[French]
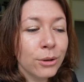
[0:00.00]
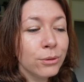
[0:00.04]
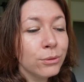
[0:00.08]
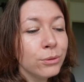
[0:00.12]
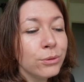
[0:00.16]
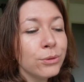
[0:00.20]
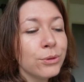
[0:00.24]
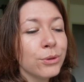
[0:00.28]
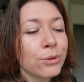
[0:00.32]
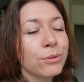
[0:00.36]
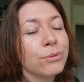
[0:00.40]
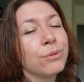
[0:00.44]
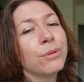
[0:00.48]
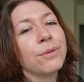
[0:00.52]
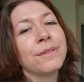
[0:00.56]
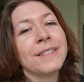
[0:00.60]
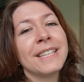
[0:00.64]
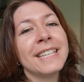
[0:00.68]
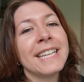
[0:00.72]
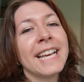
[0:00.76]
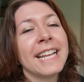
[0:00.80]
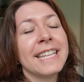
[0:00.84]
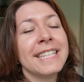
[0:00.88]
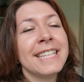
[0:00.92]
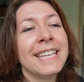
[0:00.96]
où je vous
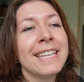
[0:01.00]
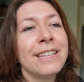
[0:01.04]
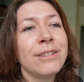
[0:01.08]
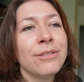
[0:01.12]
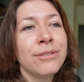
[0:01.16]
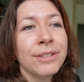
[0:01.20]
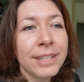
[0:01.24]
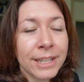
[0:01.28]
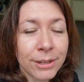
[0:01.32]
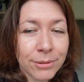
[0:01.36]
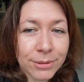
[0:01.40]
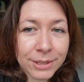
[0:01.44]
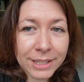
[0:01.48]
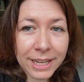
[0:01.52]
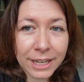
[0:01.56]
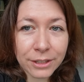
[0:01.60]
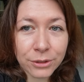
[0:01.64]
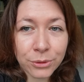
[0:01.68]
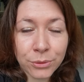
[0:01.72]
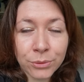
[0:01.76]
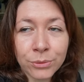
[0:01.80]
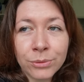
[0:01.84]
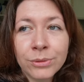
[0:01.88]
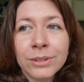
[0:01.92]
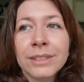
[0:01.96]
ai gagné une
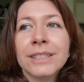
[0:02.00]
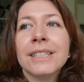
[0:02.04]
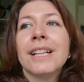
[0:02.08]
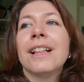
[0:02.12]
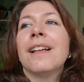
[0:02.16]
illustration.